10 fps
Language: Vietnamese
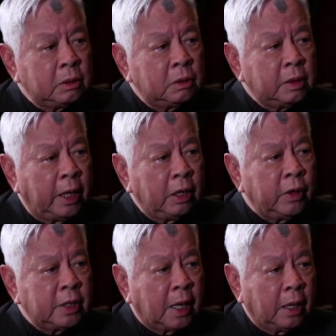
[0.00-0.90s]
có thể
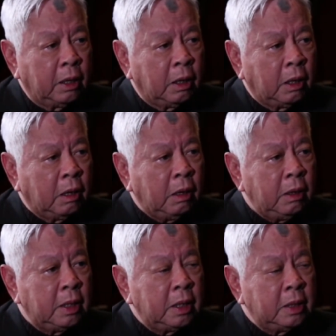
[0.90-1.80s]
nói rằng nó
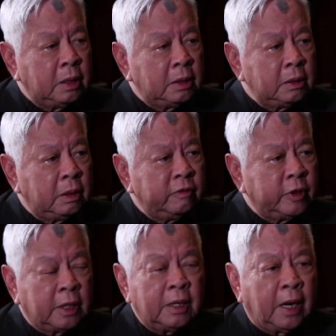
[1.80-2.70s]

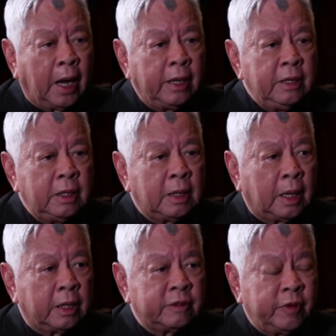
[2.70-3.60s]
với tất cả, nhưng
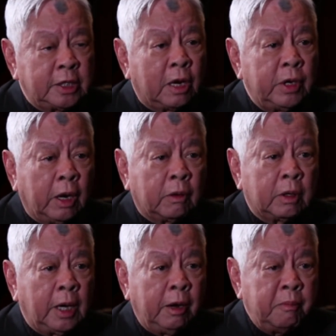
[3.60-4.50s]
là về sau này
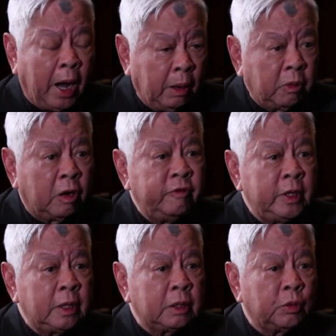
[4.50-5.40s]
anh Bằng cũng có
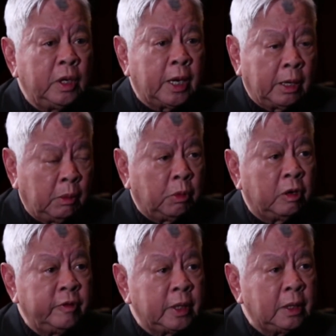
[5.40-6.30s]
viết, Tuấn Khanh cũng
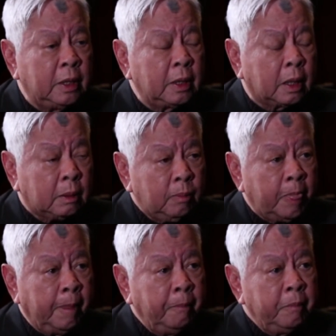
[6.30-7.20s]
có viết,
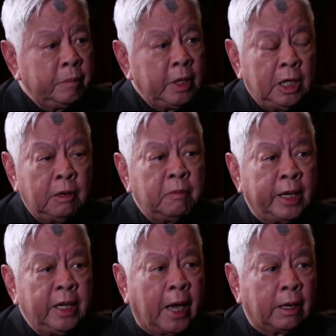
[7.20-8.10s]
thì những
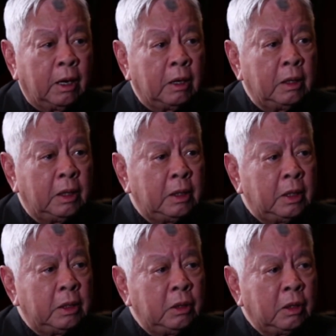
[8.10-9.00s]
bản nhạc đó
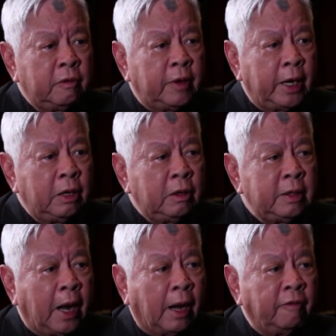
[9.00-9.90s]
nó có vẻ nó
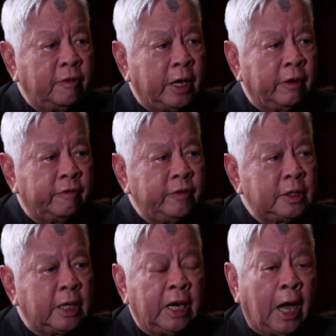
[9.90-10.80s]
nặng về phía
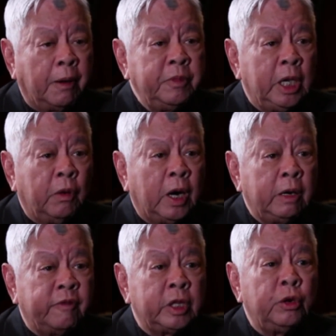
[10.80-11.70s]
tình cảm nhiều
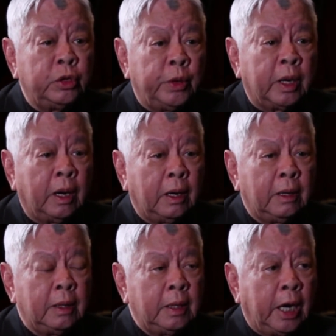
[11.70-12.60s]
hơn phía tuyên truyền
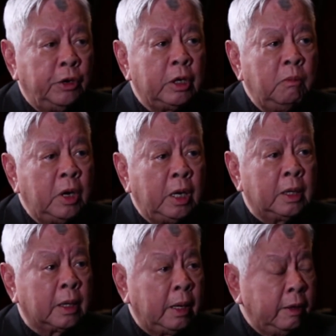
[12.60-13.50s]
yeah. hay nói đúng
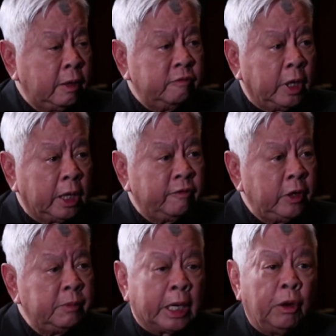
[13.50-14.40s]
hơn là về cái
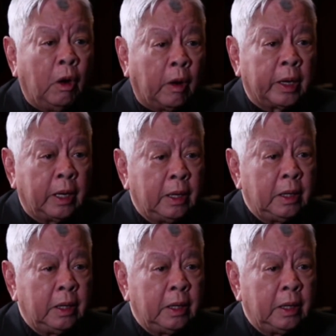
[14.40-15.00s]
phía mà kêu gọi.